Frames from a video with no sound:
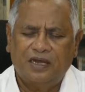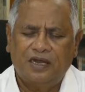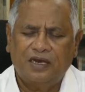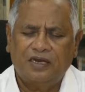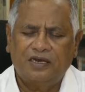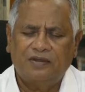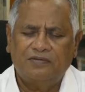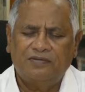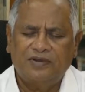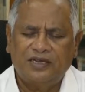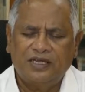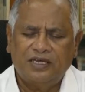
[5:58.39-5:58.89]

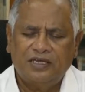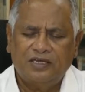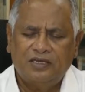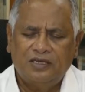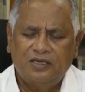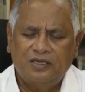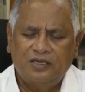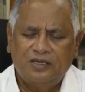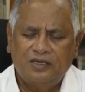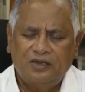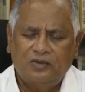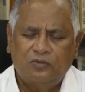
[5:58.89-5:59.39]
ஆண்டவரே
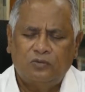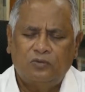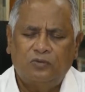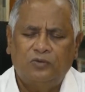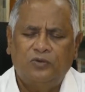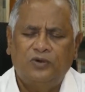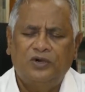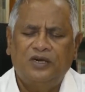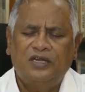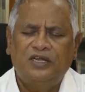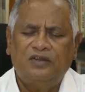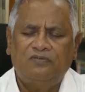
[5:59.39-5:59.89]

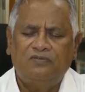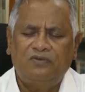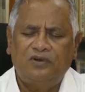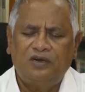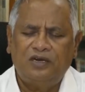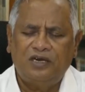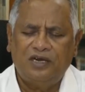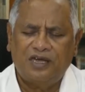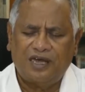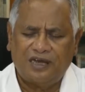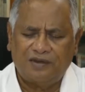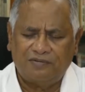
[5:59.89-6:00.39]

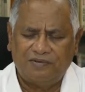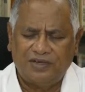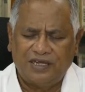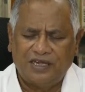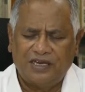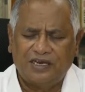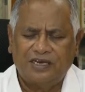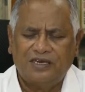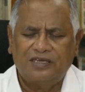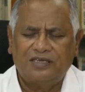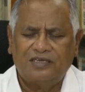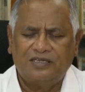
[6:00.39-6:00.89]
உணர்வுள்ள
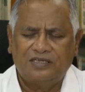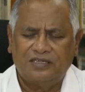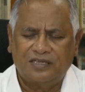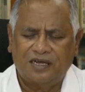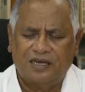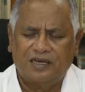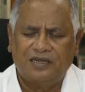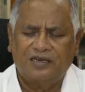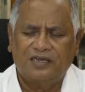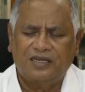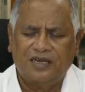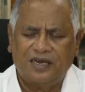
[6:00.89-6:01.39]
ஆவியங்களுக்கு
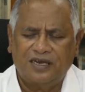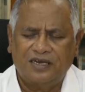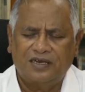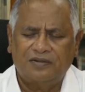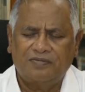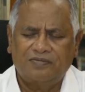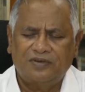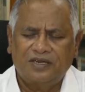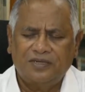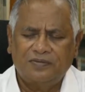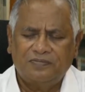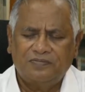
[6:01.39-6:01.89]
தாருங்க
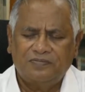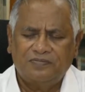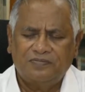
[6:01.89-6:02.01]
ஆண்டவரே